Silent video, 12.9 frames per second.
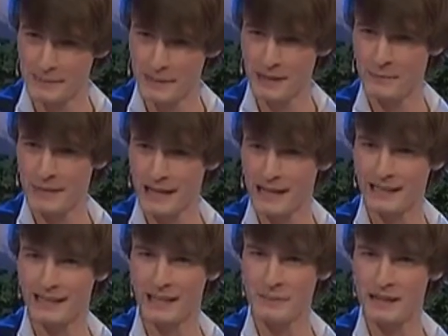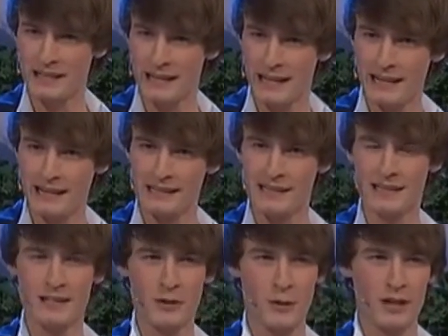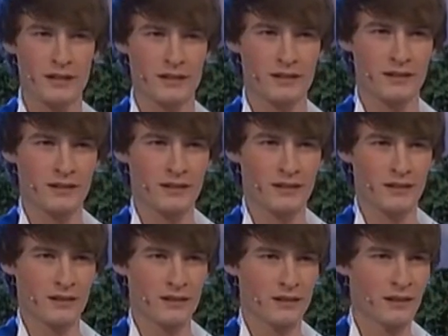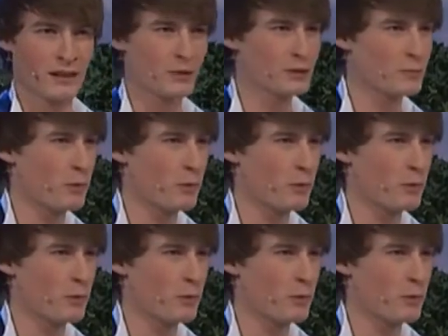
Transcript: immer mehr kriminelle Senioren. Ja, und die